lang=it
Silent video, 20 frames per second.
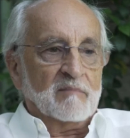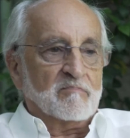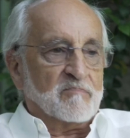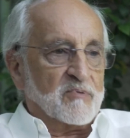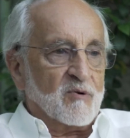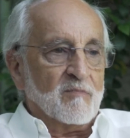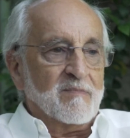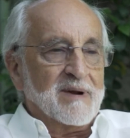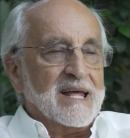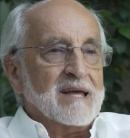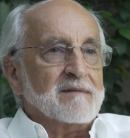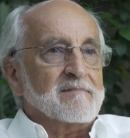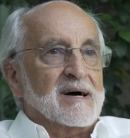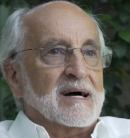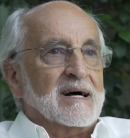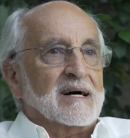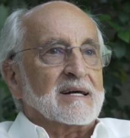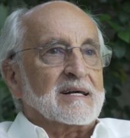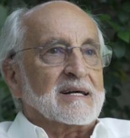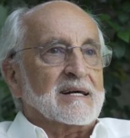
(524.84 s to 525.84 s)
Il
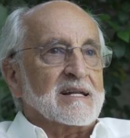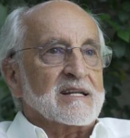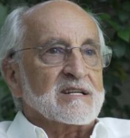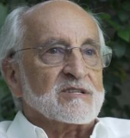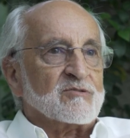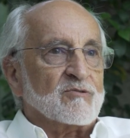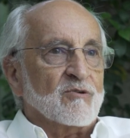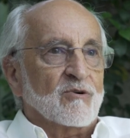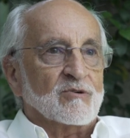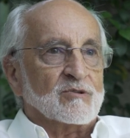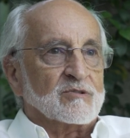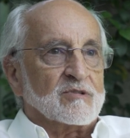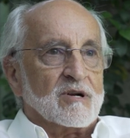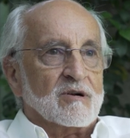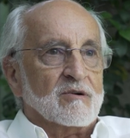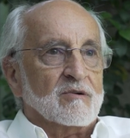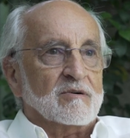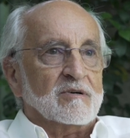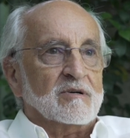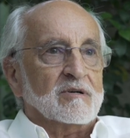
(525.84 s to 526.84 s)
problema che
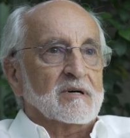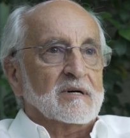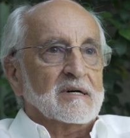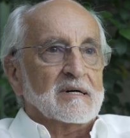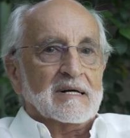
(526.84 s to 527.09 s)
riscontrano